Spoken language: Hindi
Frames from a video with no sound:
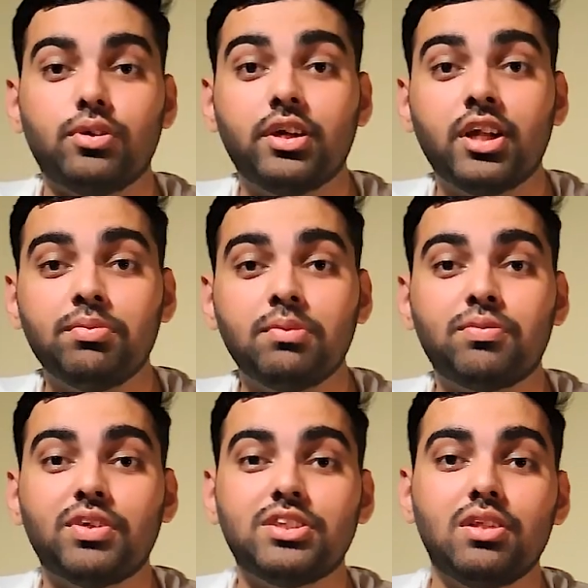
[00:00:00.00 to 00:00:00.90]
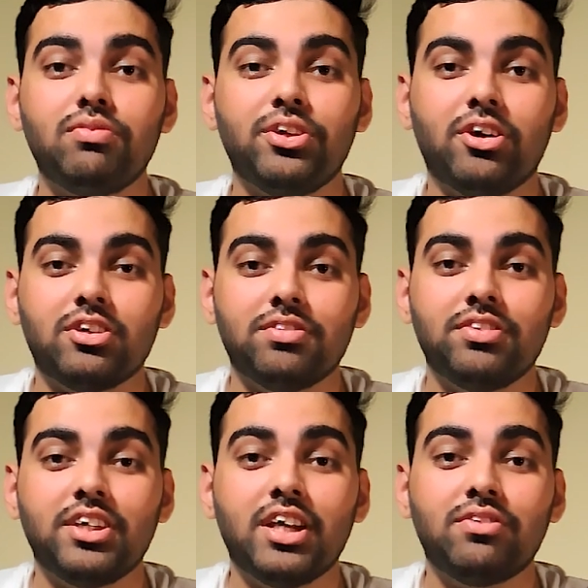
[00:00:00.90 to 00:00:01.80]
तो अगर आप एक प्रोफेशनल
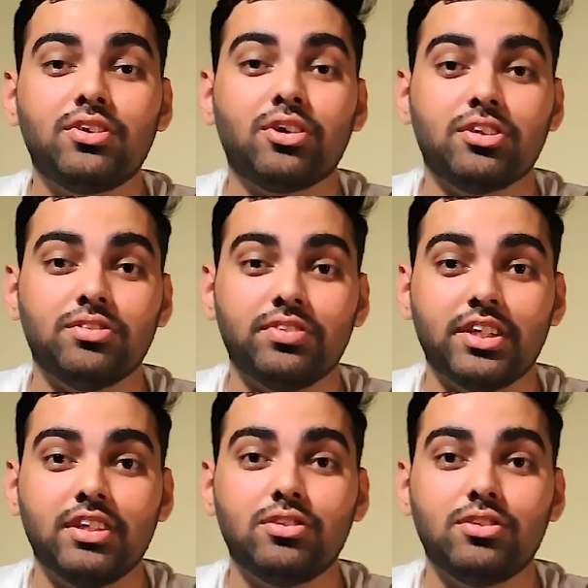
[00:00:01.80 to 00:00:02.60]
वीडियोग्राफर या एक फोटोग्राफर हैं